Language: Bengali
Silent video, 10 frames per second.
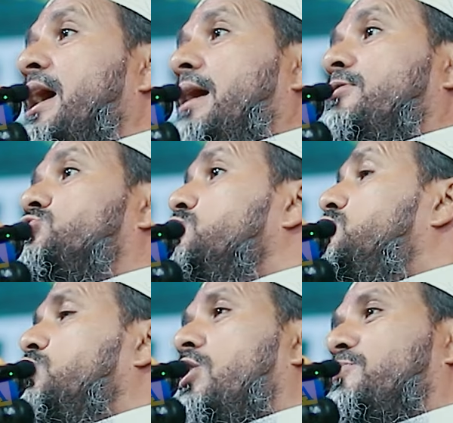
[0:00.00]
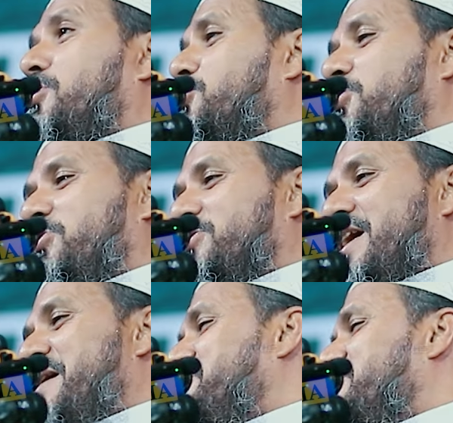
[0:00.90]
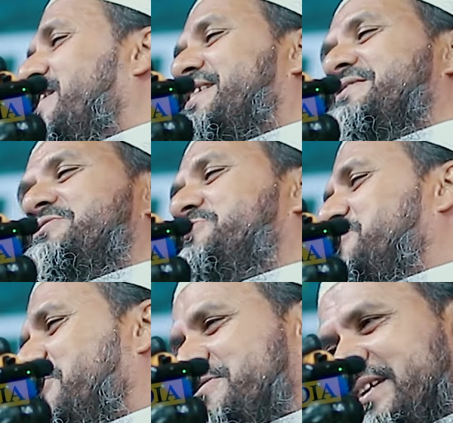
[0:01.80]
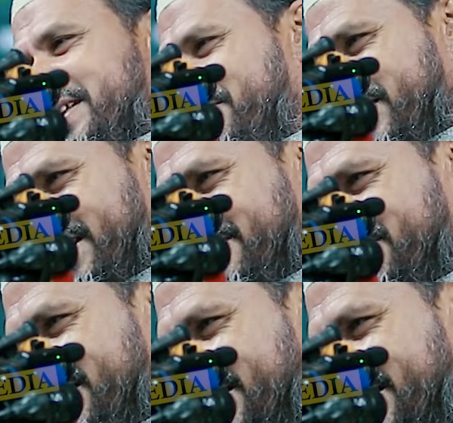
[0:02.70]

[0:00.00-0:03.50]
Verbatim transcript: আমার সুইটটো আর বড় হইলো না আমি আর কেজি স্কুলও যাইতাম পারলাম